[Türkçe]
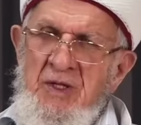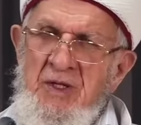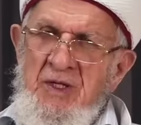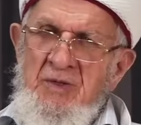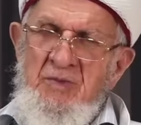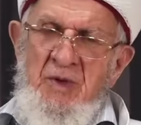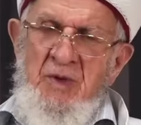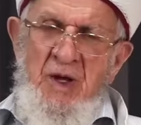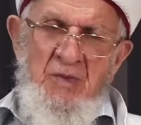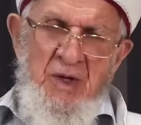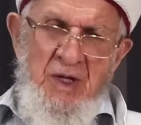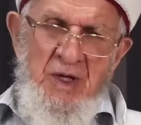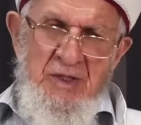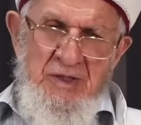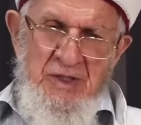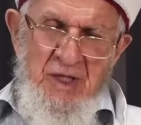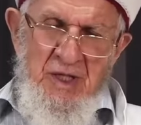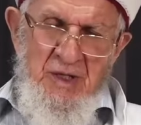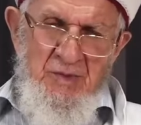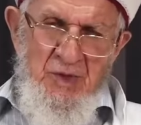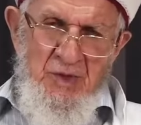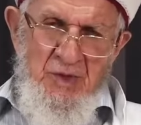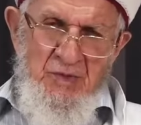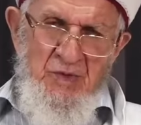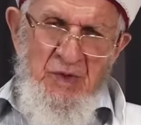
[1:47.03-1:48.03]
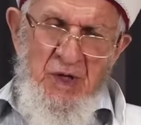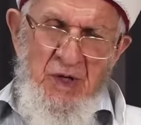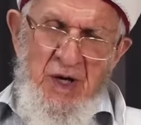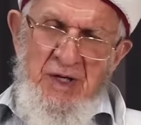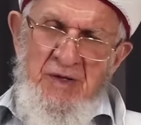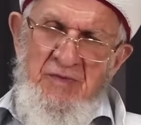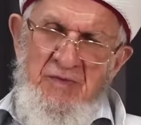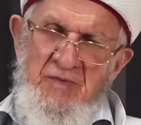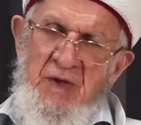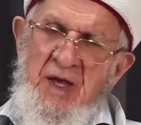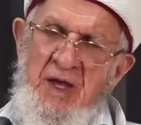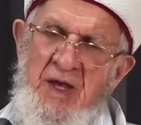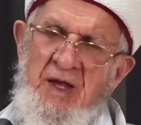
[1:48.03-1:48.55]
İmam-ı Azam ve bu
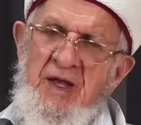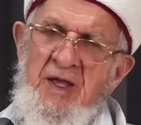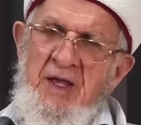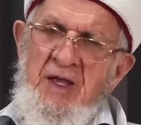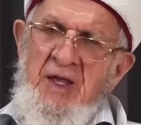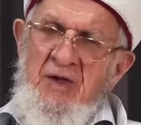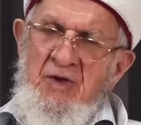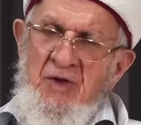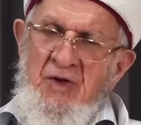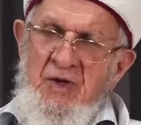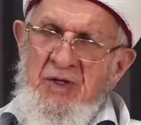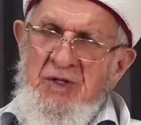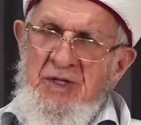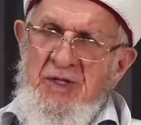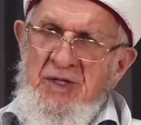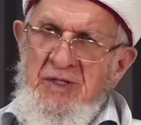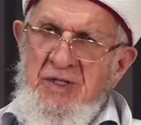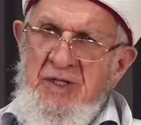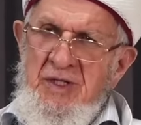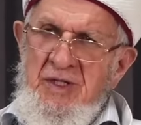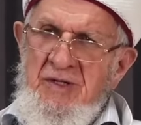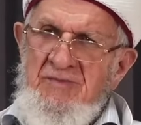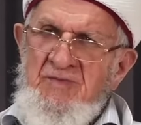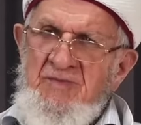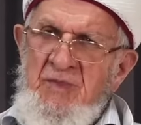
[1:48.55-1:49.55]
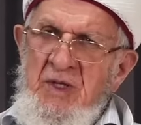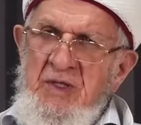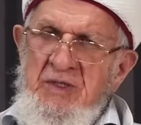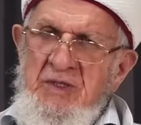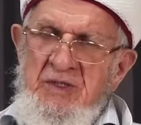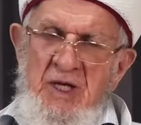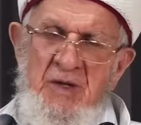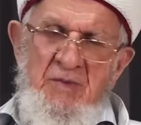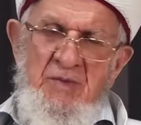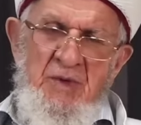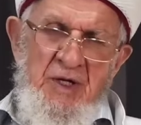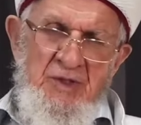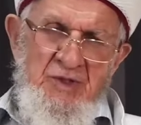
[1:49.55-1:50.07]
Hanife öyledir.
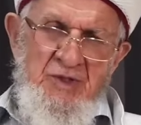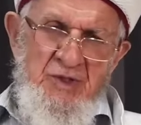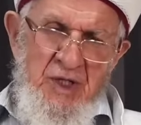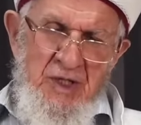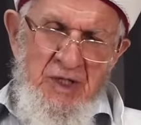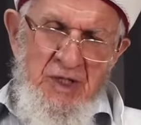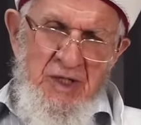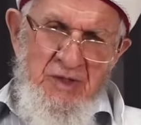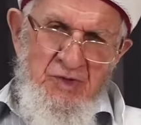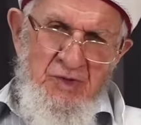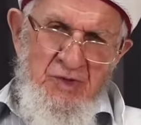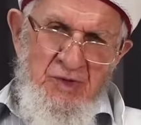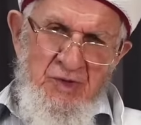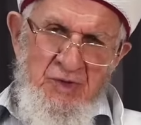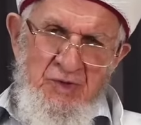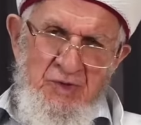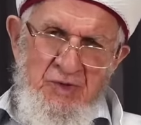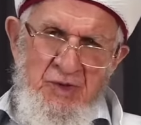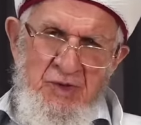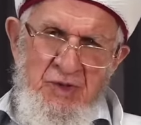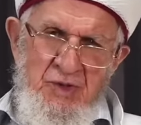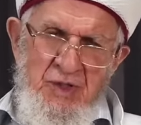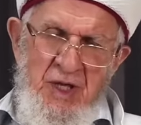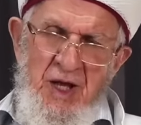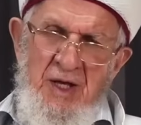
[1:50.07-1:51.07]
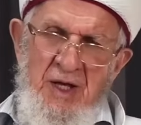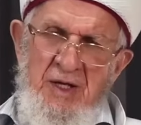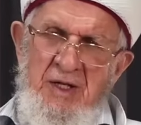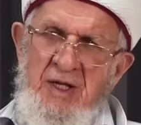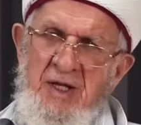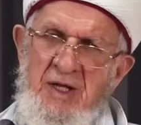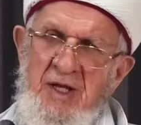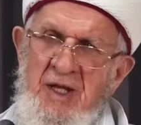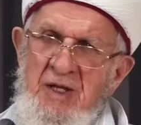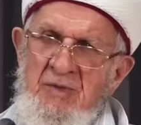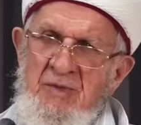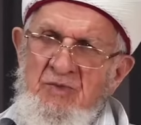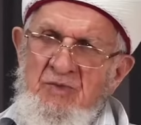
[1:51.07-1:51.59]
Zemahşeri Türktür.
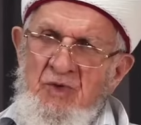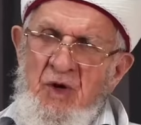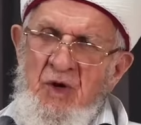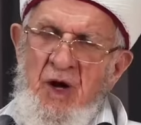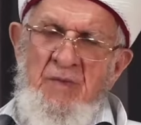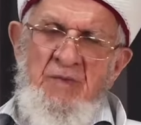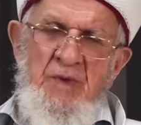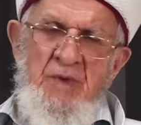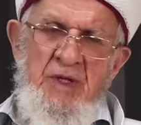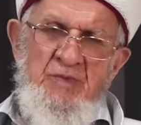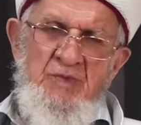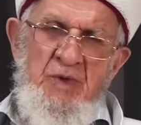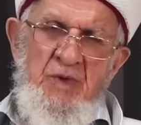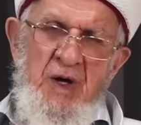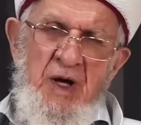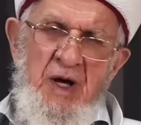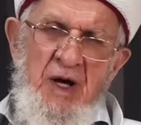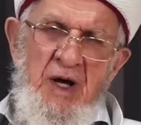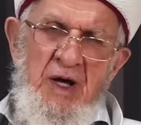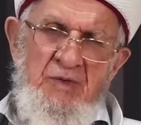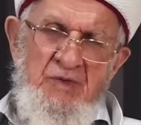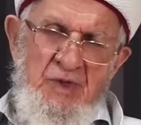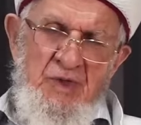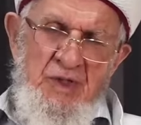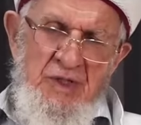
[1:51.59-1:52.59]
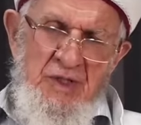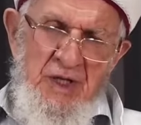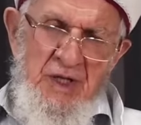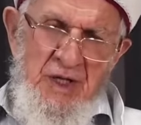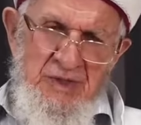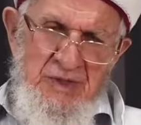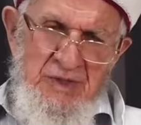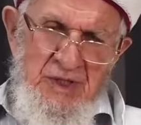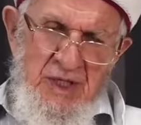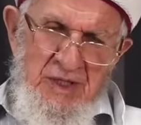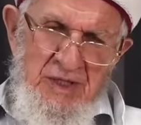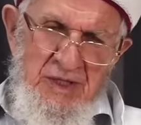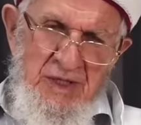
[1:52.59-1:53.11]
Yani Muhammed Bahaüddin
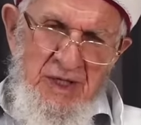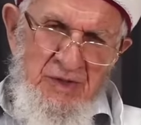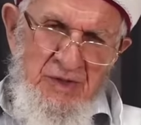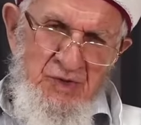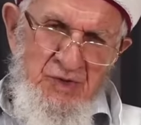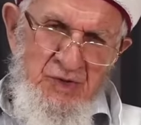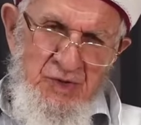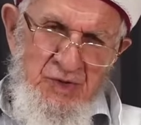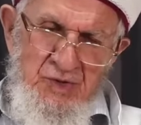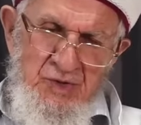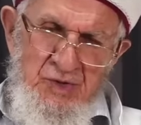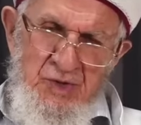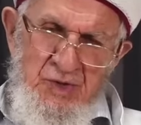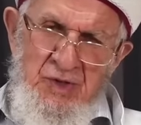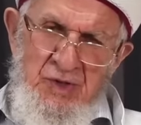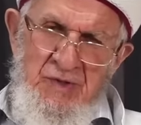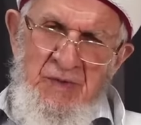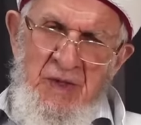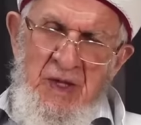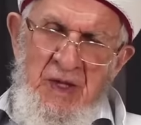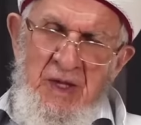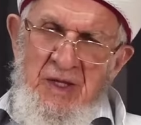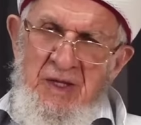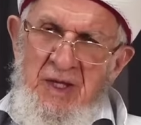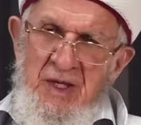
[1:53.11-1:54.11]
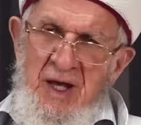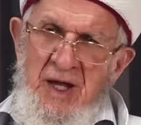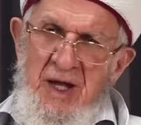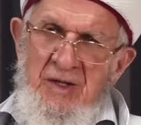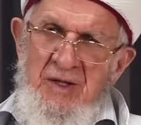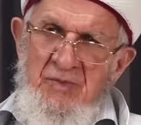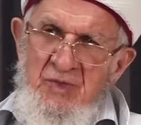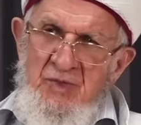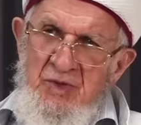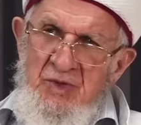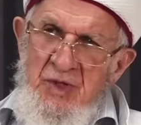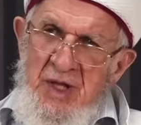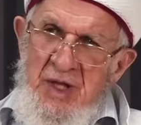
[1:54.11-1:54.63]
Hazretleri Türktür.
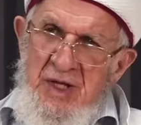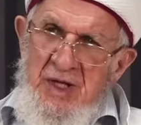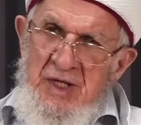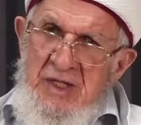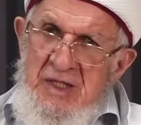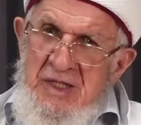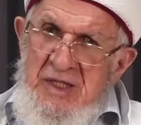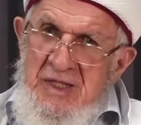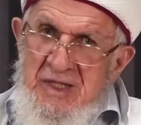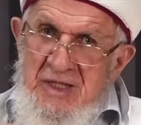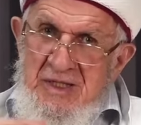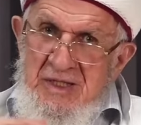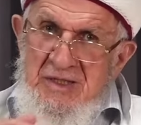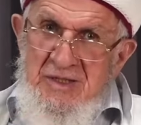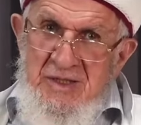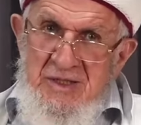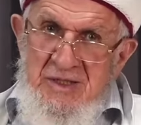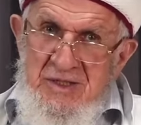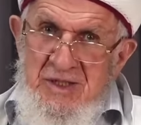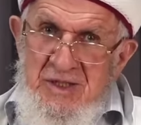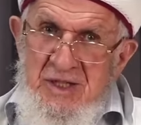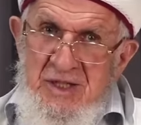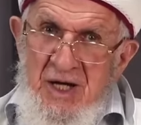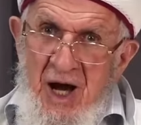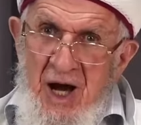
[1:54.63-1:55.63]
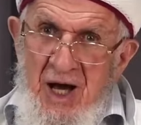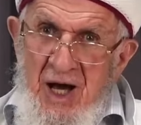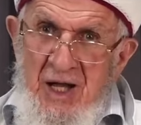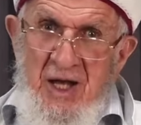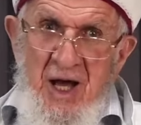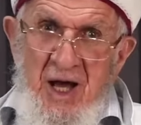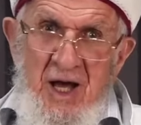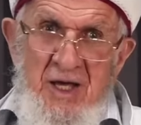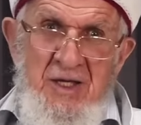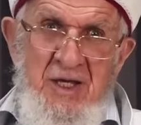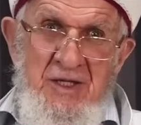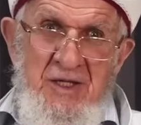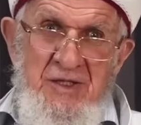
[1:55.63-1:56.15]
Yani bunların ikincisi
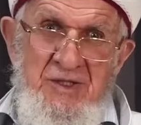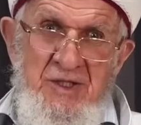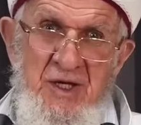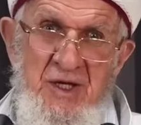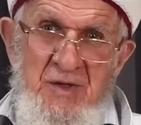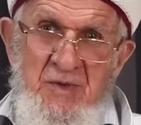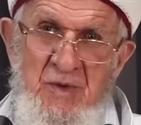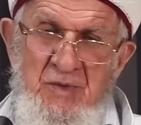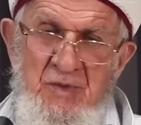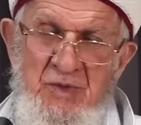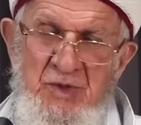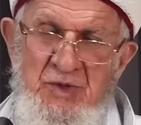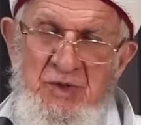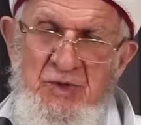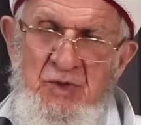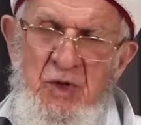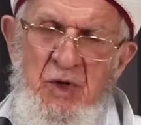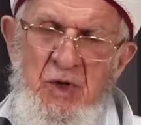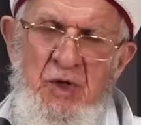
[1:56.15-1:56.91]
hala yetişememiş.